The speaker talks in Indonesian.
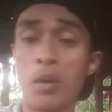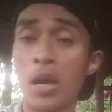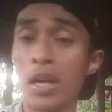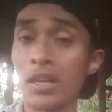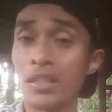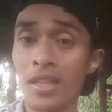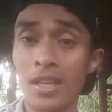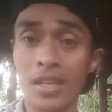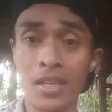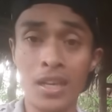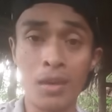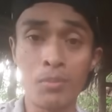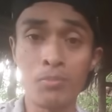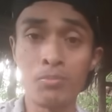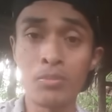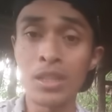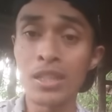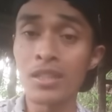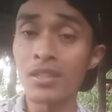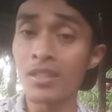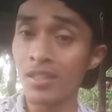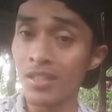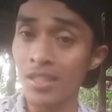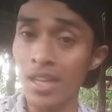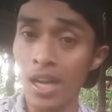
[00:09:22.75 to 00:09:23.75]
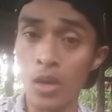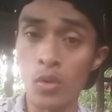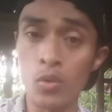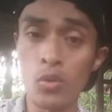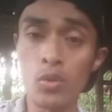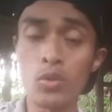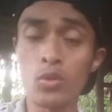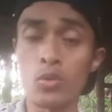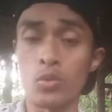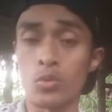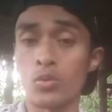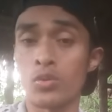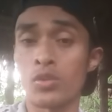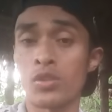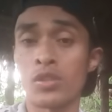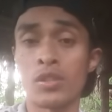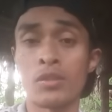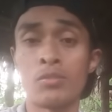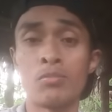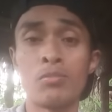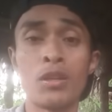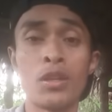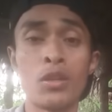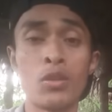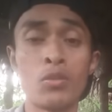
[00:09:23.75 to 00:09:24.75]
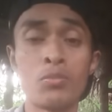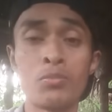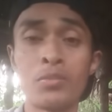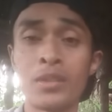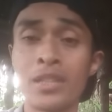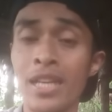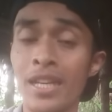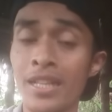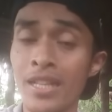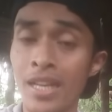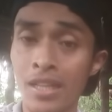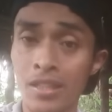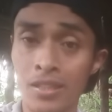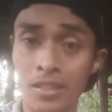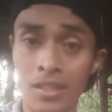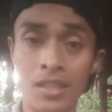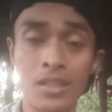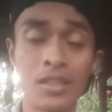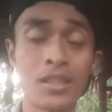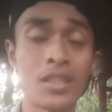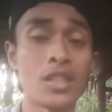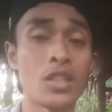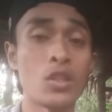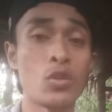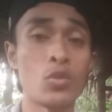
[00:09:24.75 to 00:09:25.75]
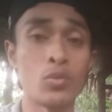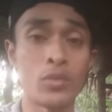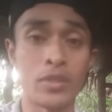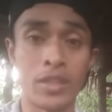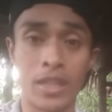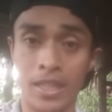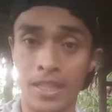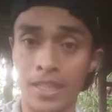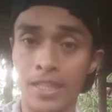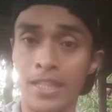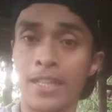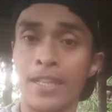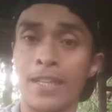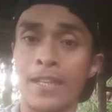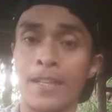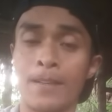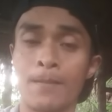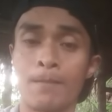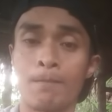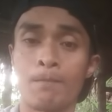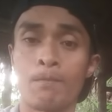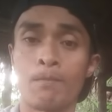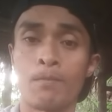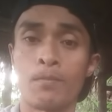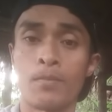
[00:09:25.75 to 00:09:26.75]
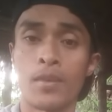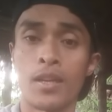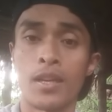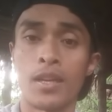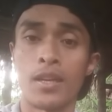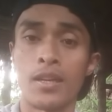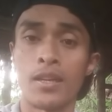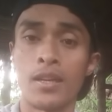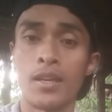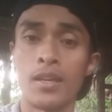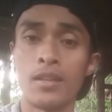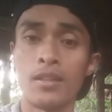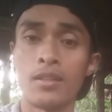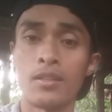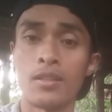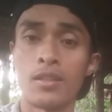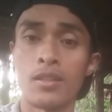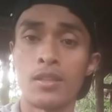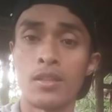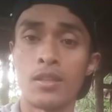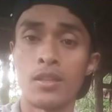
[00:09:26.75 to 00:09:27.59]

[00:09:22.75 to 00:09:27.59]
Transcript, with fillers: para nabi terdahulu sebelum dia datang ke dunia ini. Ya.